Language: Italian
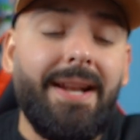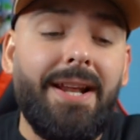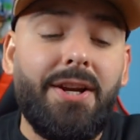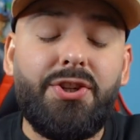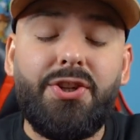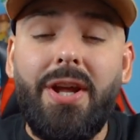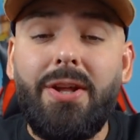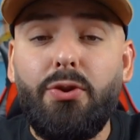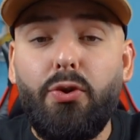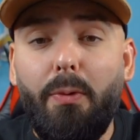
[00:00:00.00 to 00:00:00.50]

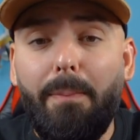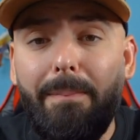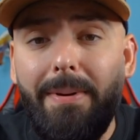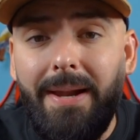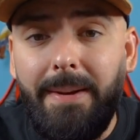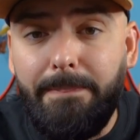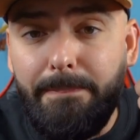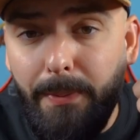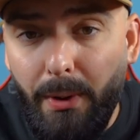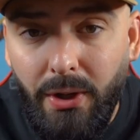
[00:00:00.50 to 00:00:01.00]
lasciando un
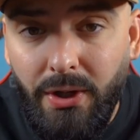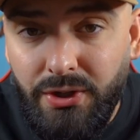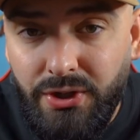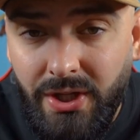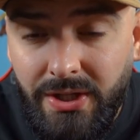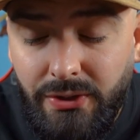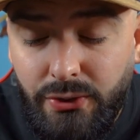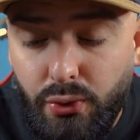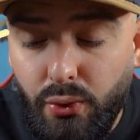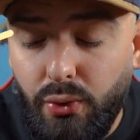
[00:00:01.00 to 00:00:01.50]
bel
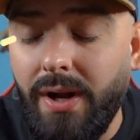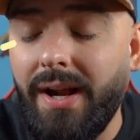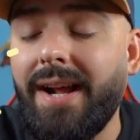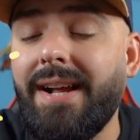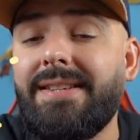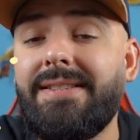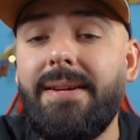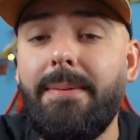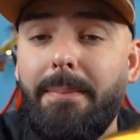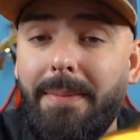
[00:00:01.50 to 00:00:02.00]
pollice in su
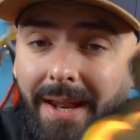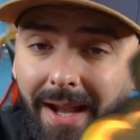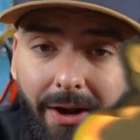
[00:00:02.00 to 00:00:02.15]
ragazzi, mi